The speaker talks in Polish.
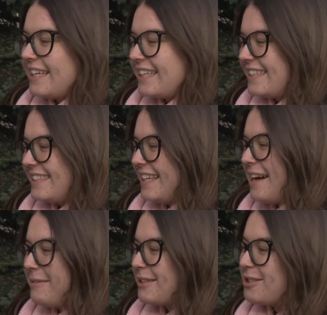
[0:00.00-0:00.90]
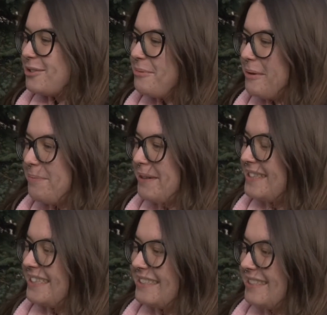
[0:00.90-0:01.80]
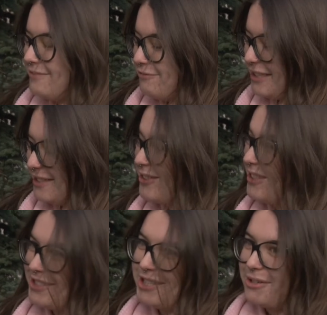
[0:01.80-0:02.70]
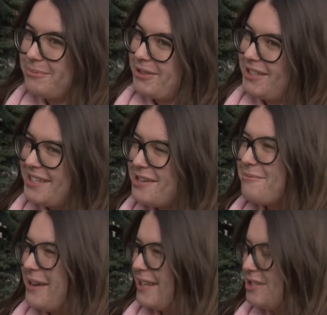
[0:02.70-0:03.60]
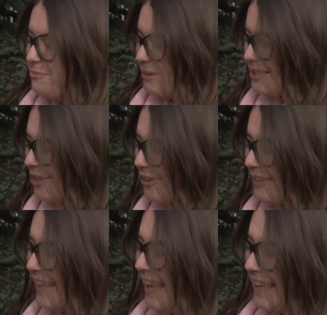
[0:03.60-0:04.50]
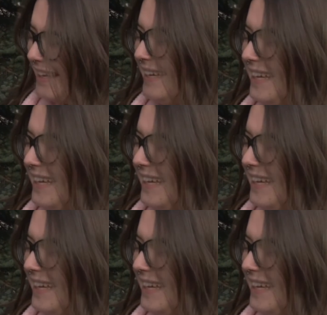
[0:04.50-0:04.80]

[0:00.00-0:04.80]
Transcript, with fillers: Y, ja bardzo lubię prezenty własnoręcznie robione. Nie lubię jakichś maskotek,